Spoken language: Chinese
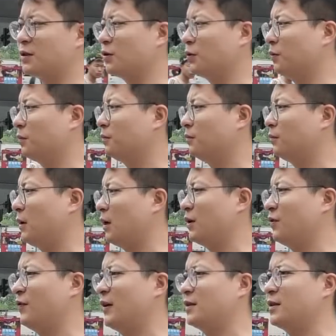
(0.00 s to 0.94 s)
这种
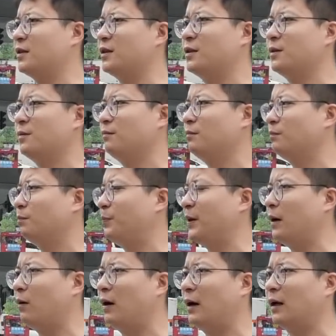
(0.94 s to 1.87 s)
贸易方式已经
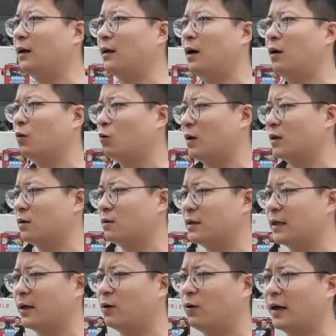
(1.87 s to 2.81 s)
变化了，然后广州
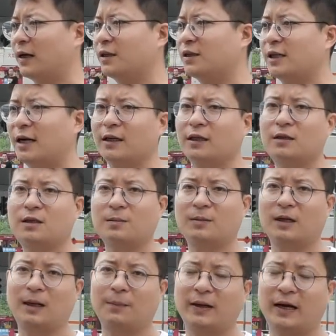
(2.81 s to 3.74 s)
这一块的影响力
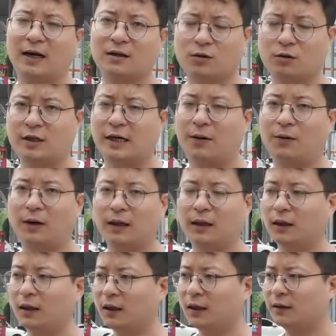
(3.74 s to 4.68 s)
基本上被杭州抢完
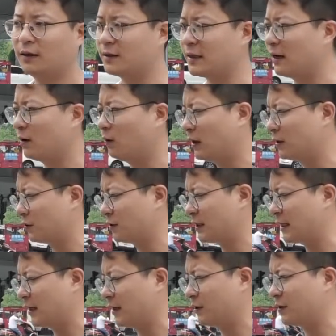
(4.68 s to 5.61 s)
了。那这样的话，就
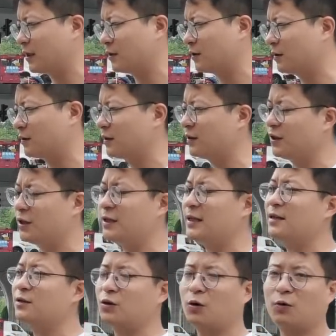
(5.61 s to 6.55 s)
是相当于成，你
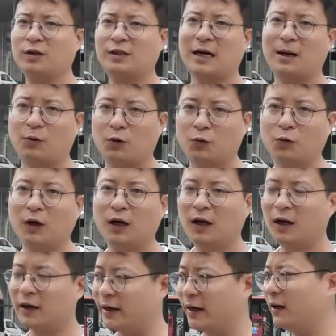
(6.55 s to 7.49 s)
一旦走了下坡路，
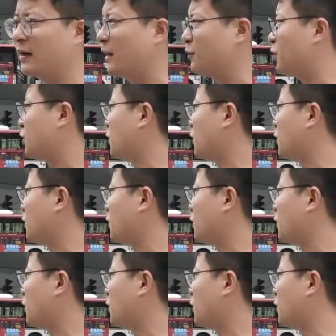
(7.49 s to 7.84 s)
给人感